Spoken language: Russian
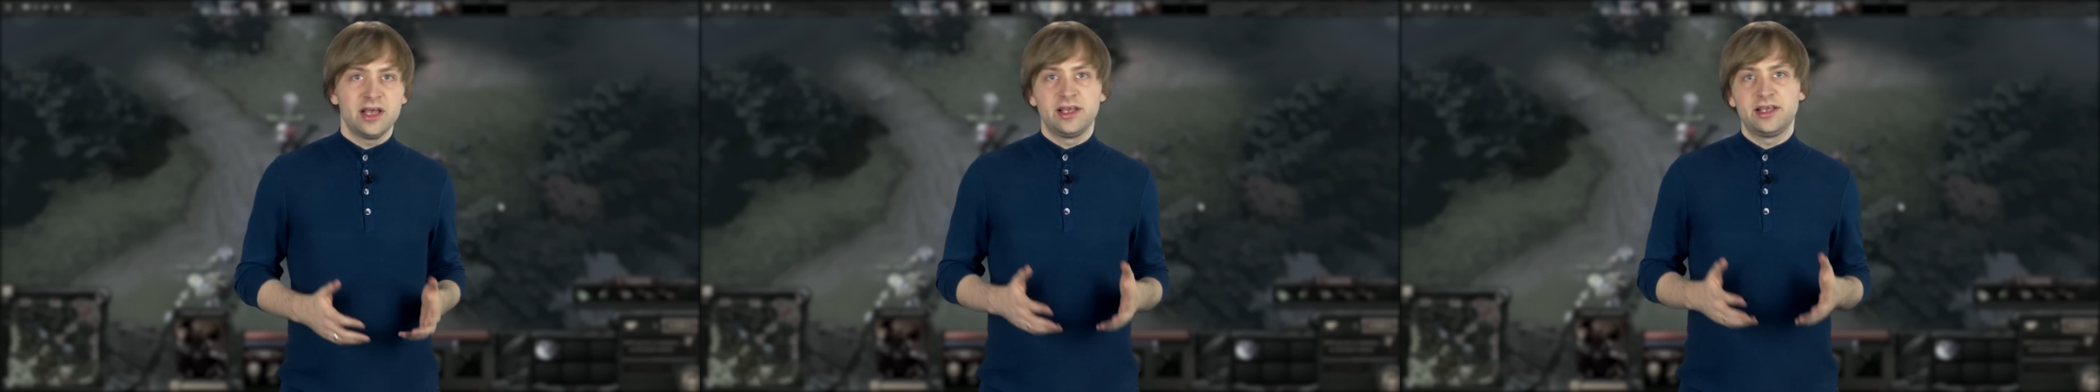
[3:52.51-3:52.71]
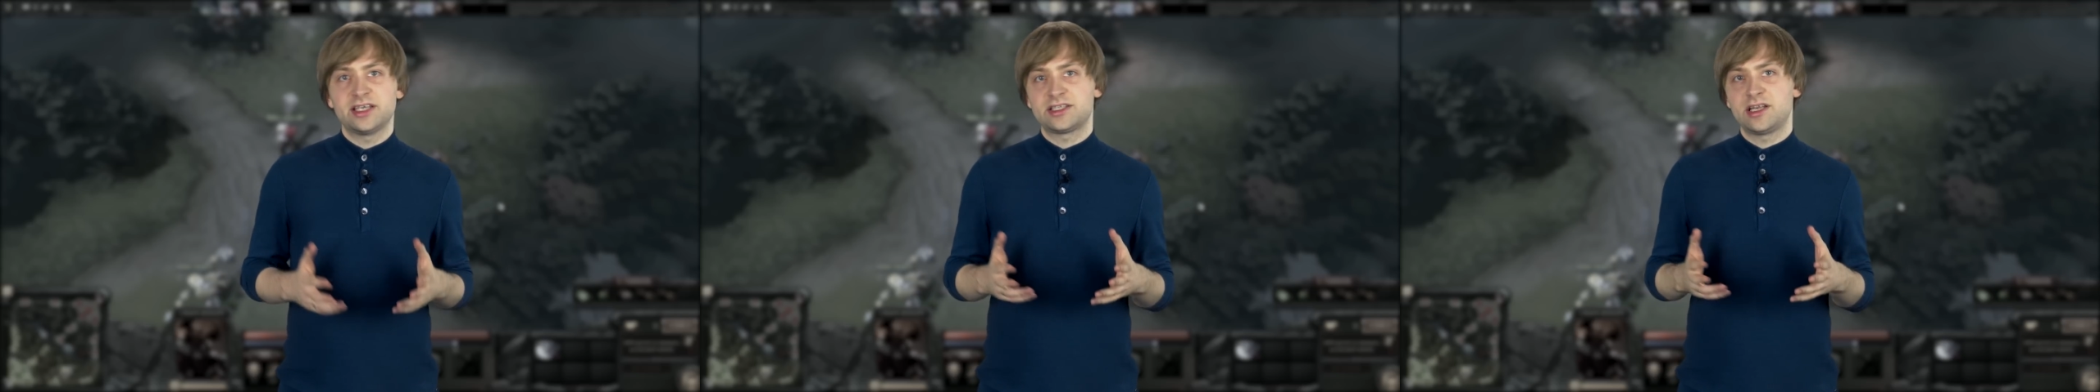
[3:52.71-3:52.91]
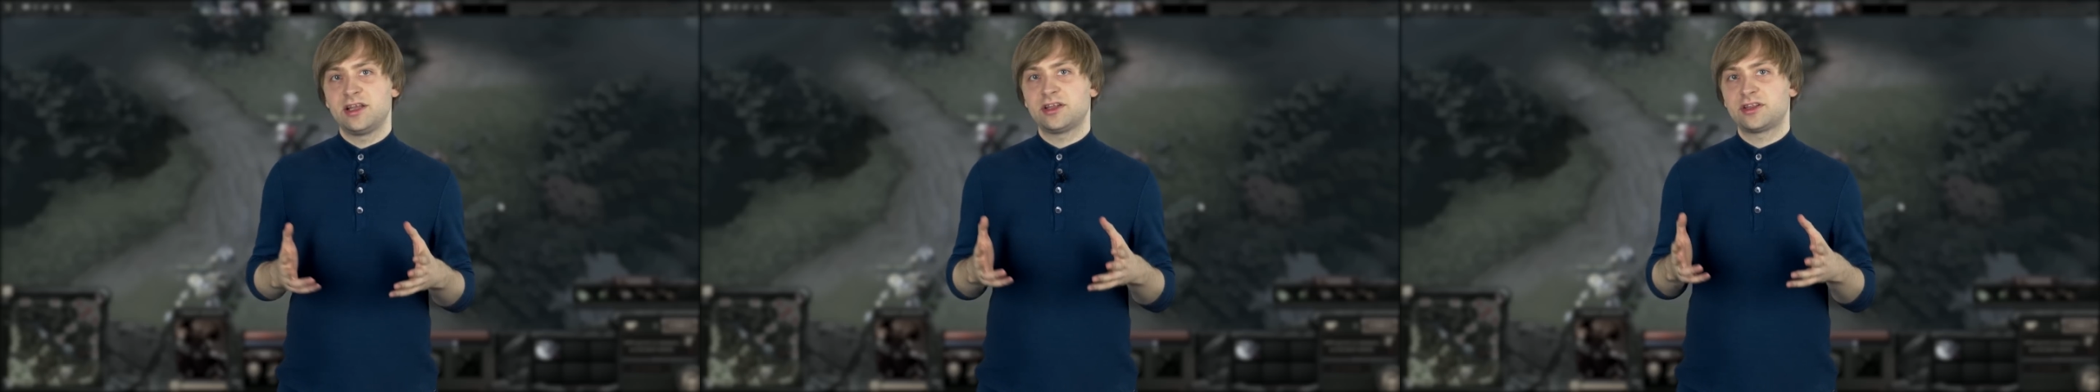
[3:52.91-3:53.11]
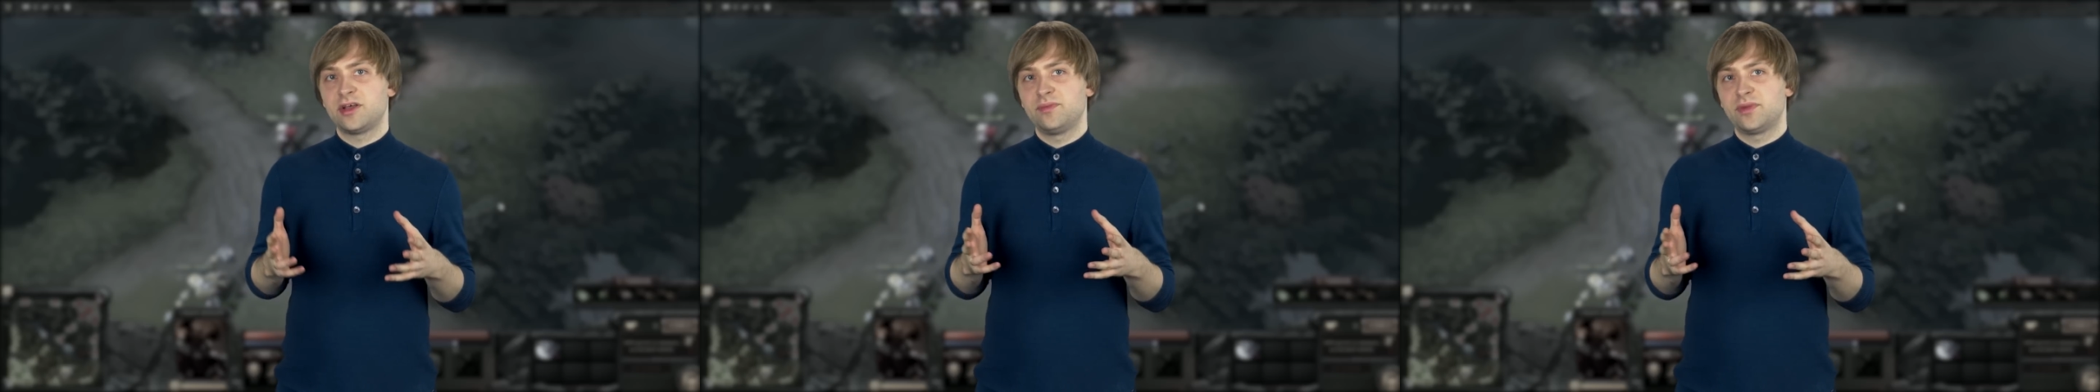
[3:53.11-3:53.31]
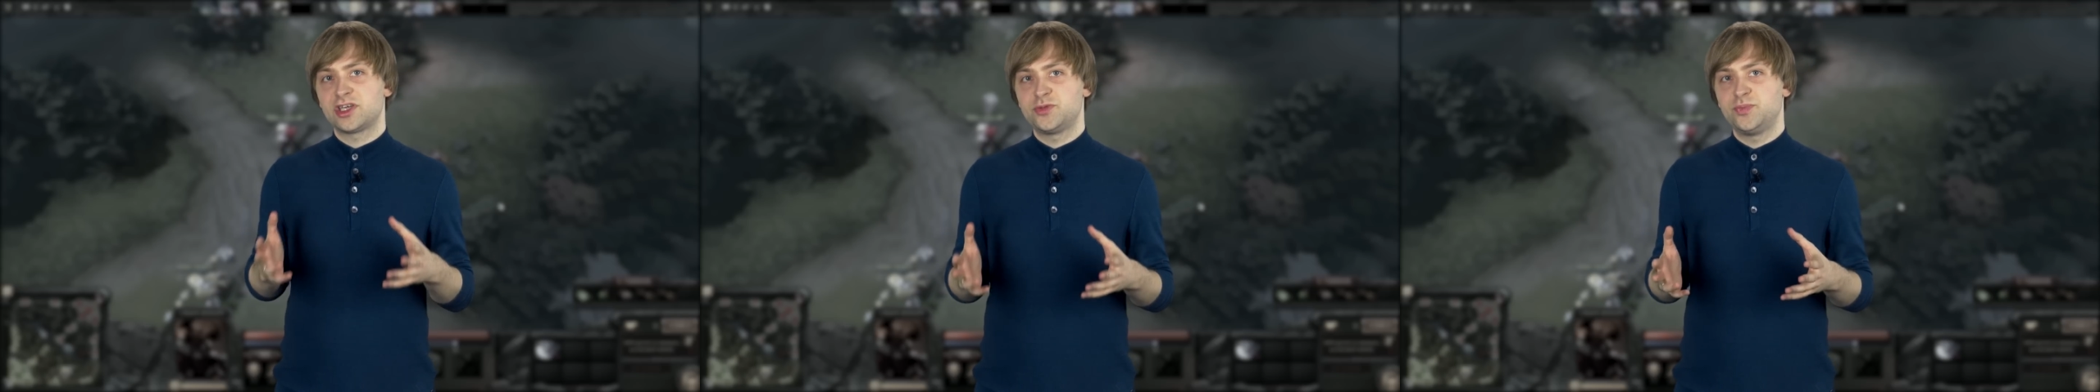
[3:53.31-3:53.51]
Если нет
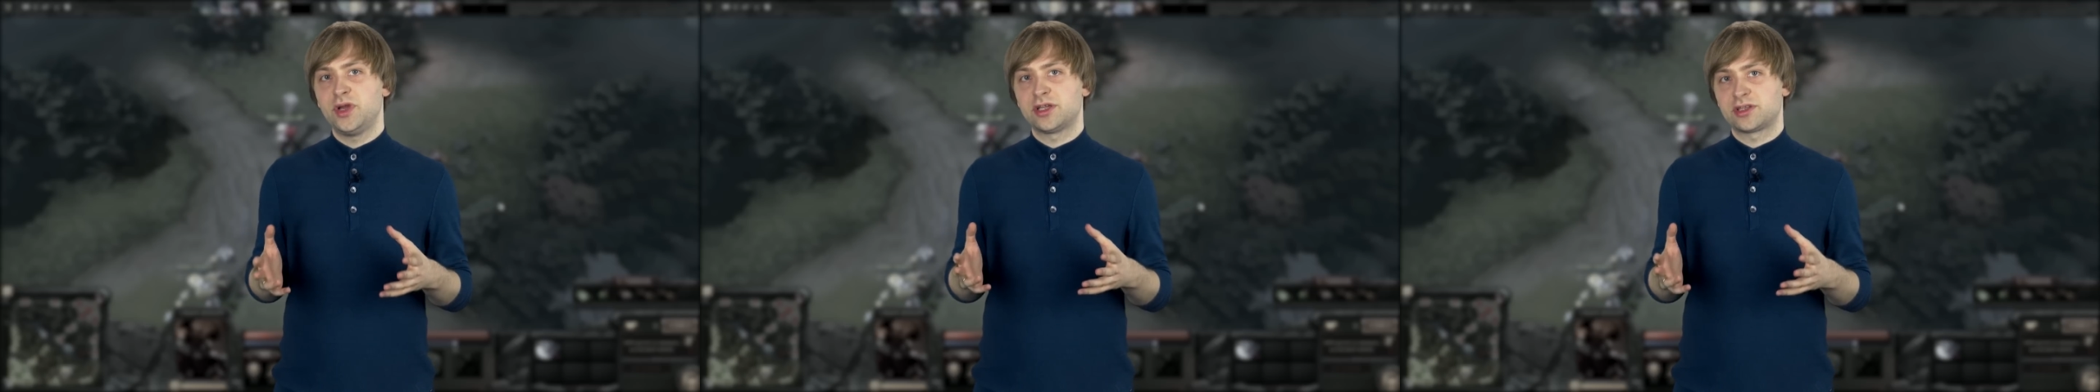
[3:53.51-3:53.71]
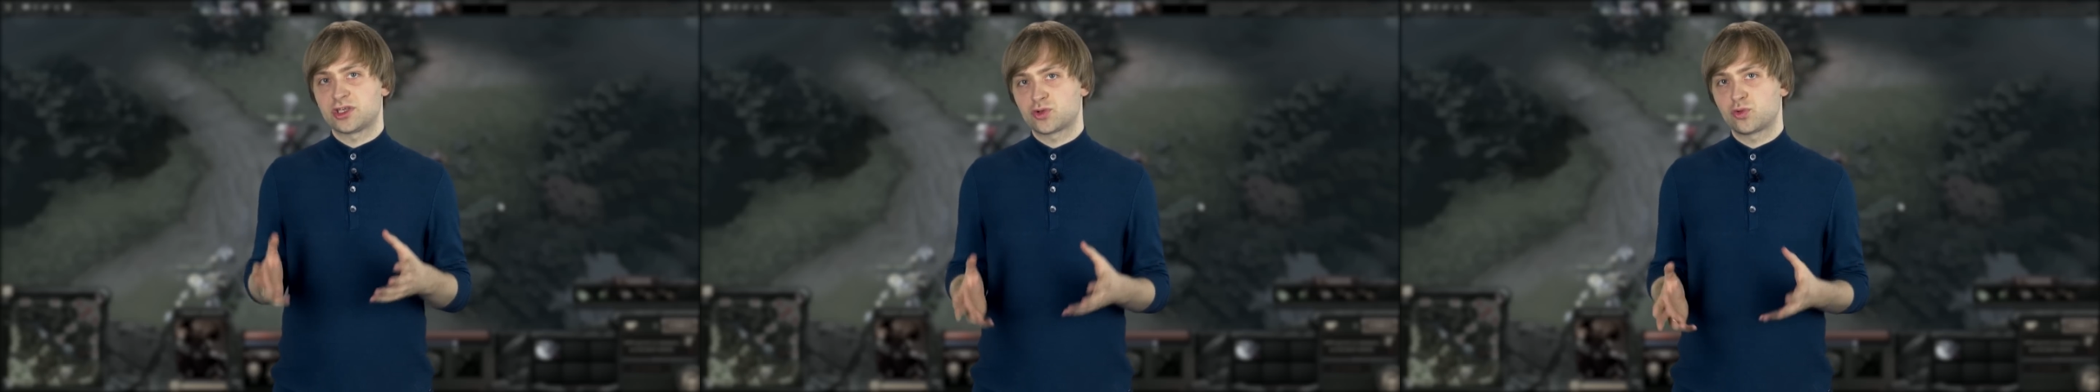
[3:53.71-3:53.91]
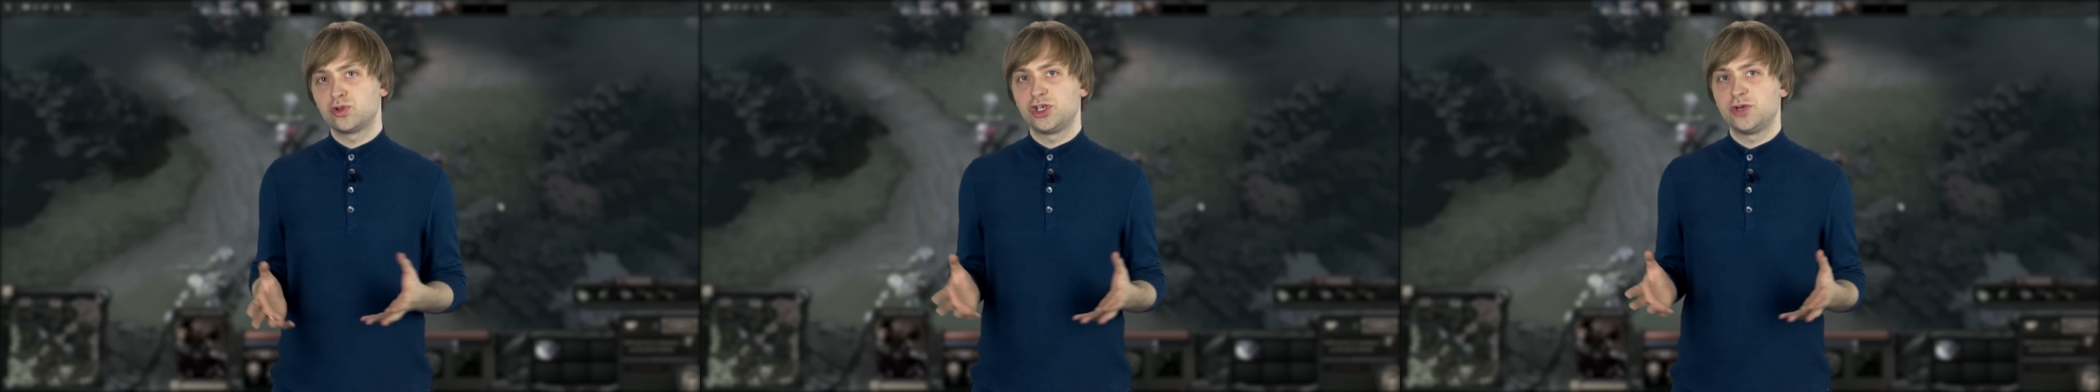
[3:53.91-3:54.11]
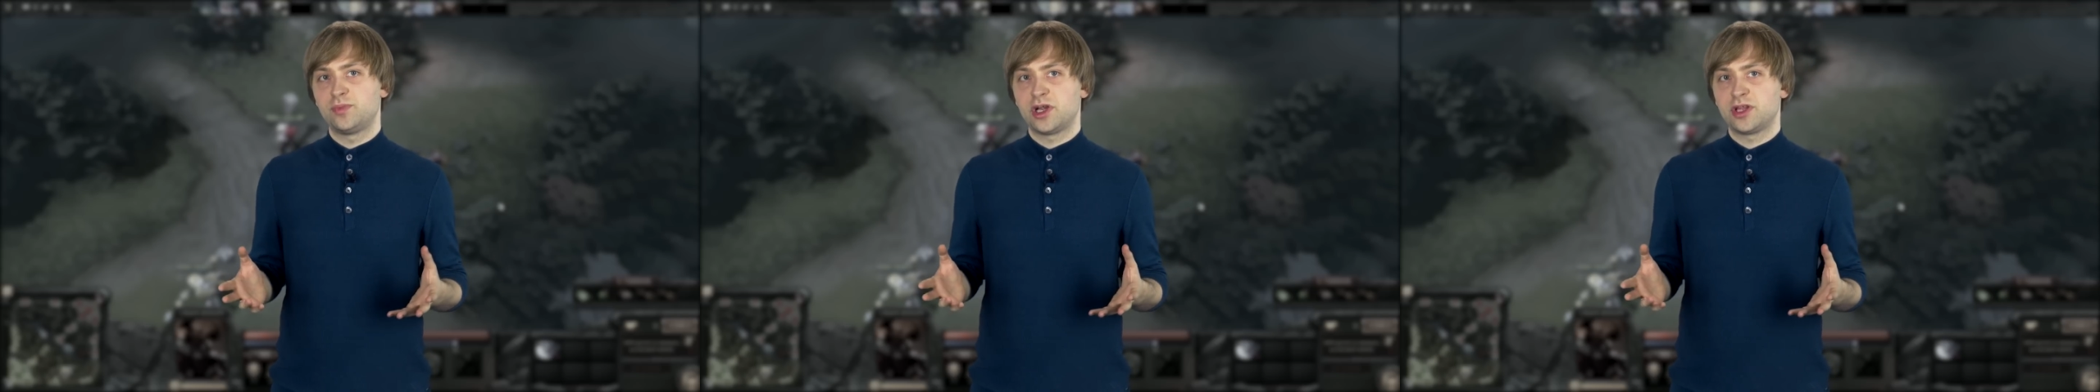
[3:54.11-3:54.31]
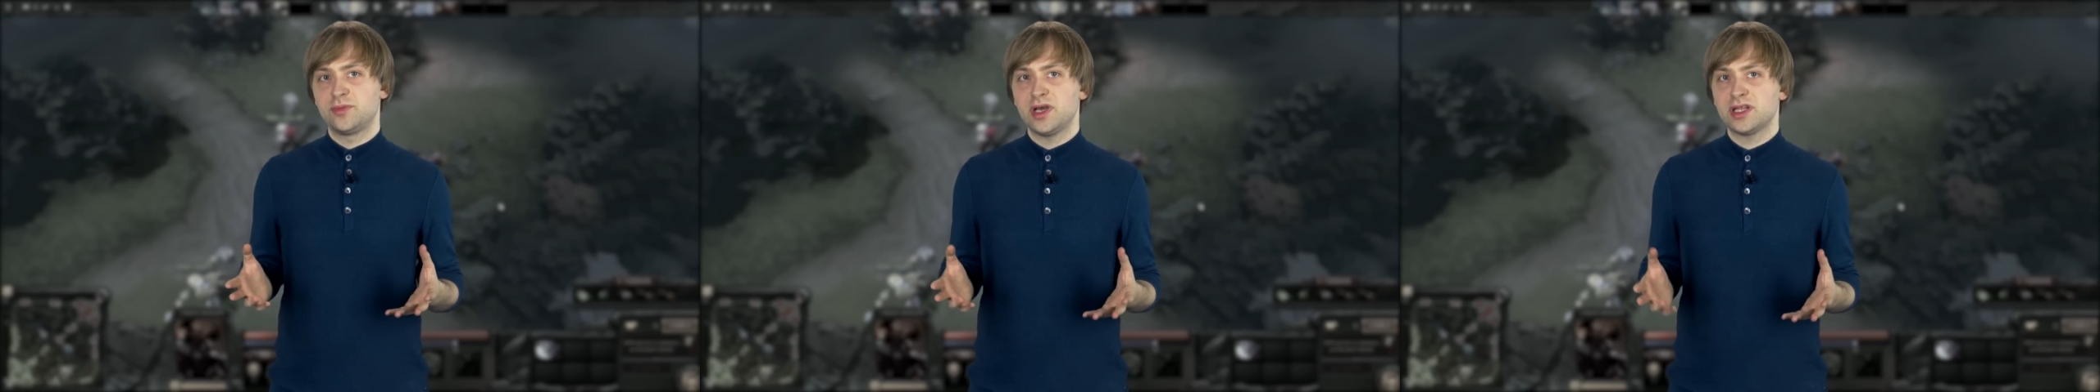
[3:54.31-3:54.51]
Эмбер Спирита с кучей
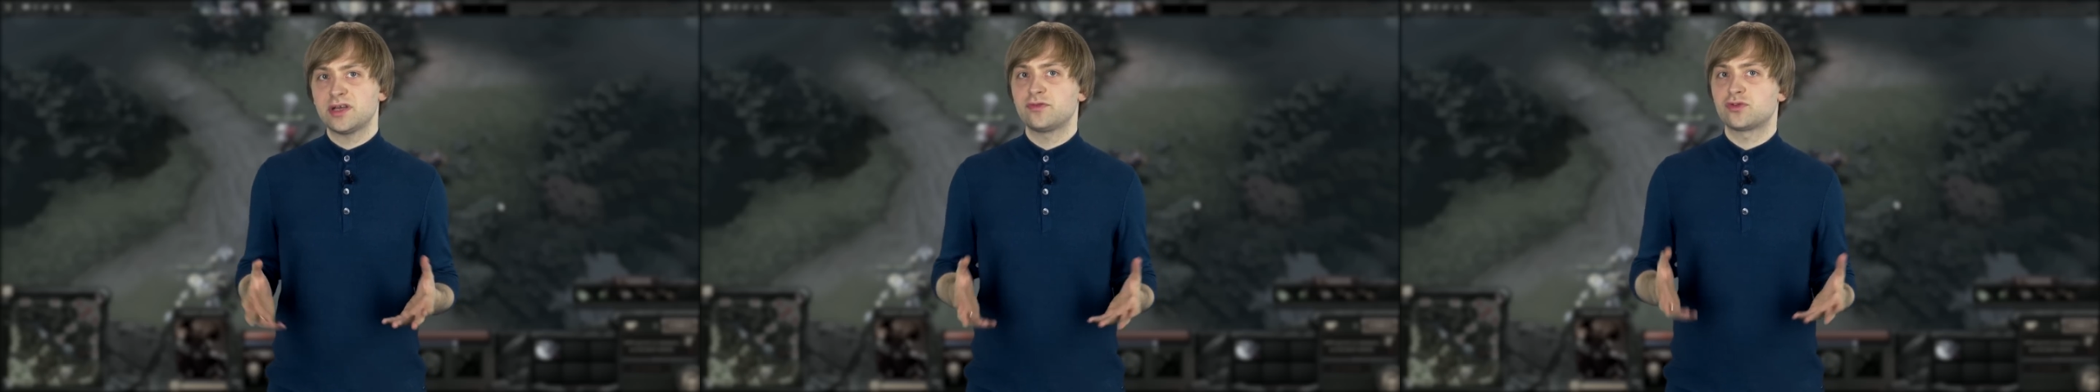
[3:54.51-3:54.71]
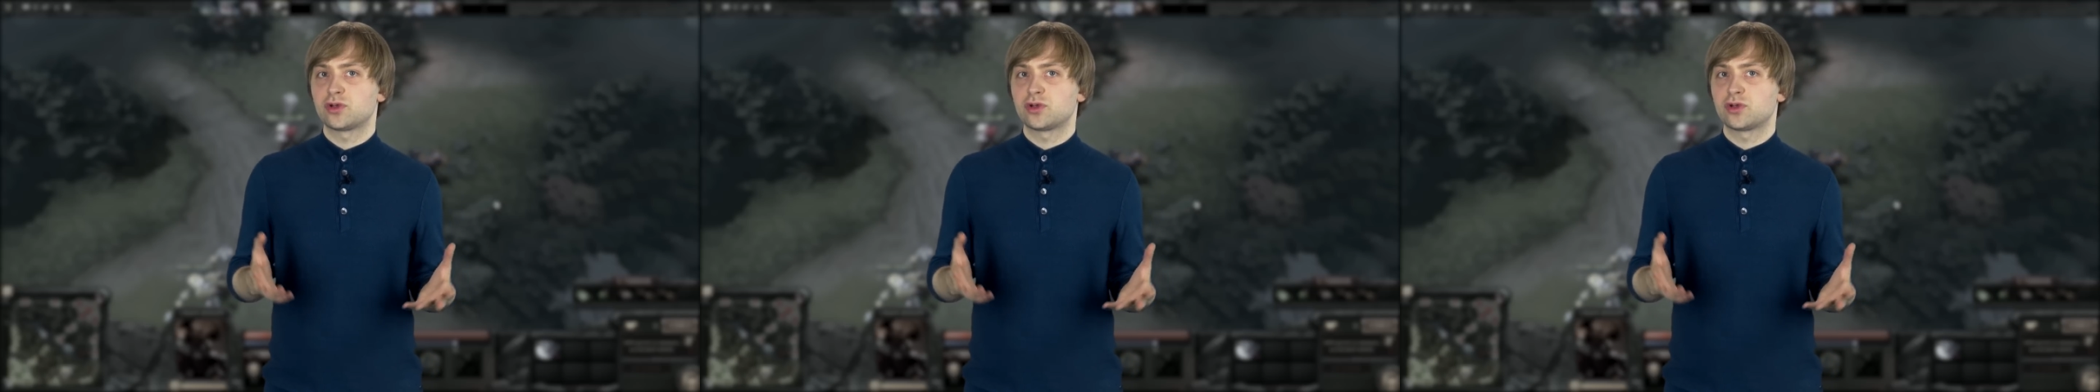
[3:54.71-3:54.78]
предметов,